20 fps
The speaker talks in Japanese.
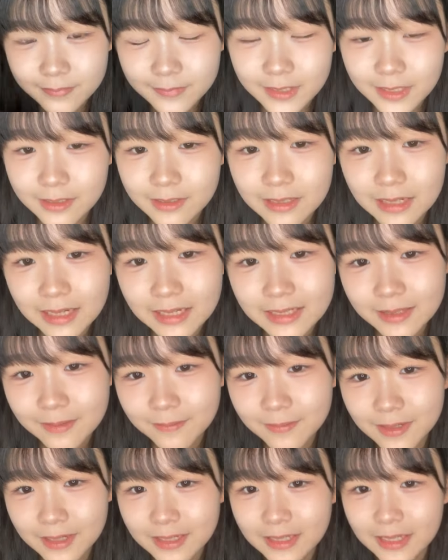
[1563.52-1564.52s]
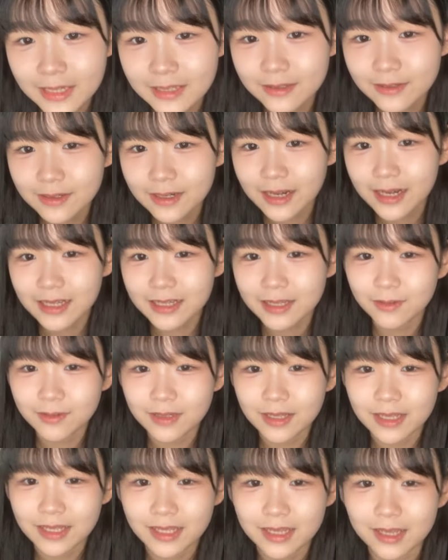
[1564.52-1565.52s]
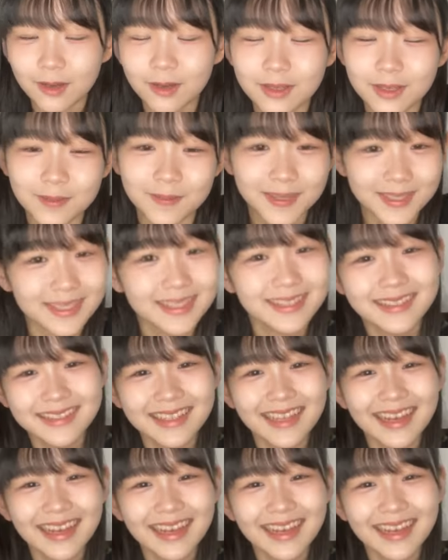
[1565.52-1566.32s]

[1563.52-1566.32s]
ギャルアイテムがないなら花を投げておきます